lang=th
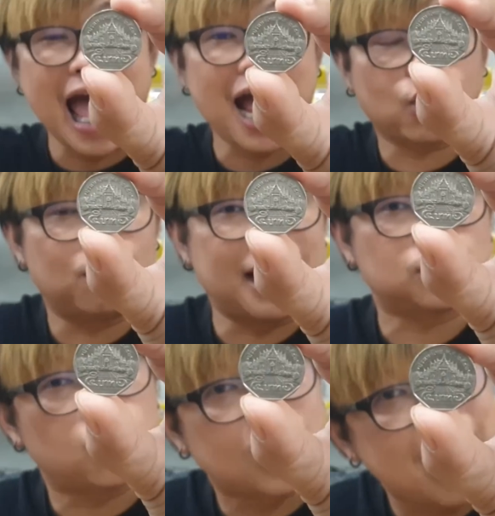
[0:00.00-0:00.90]
ลากลงมา
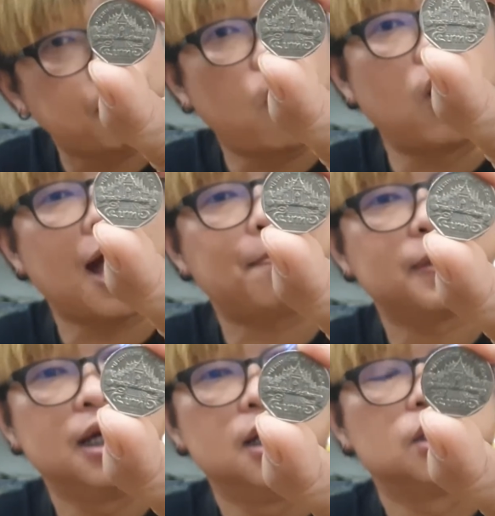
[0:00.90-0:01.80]
ตรงหน้าบอครับ
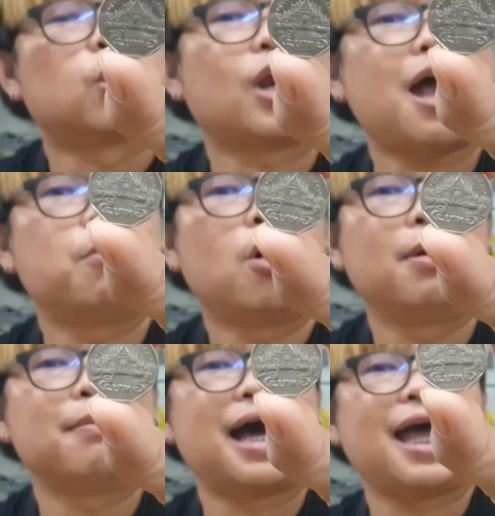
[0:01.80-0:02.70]
ตรงหน้าบอ
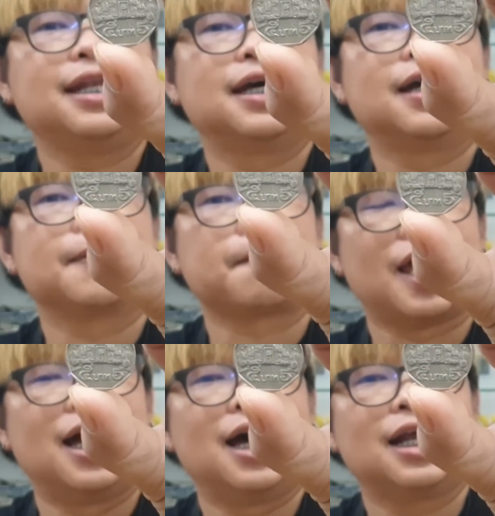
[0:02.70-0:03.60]
ใบไม้นะฮะ
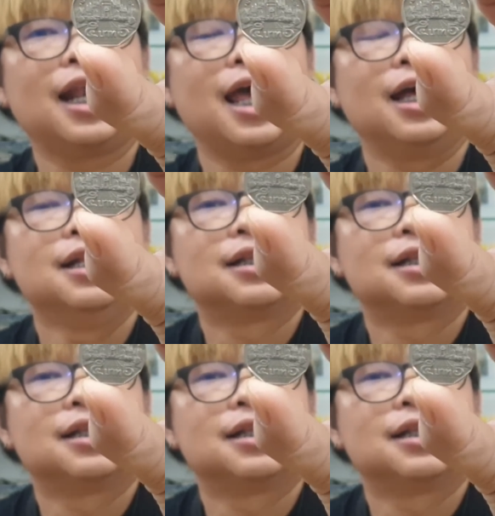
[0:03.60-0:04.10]
อ่านั่นแหละ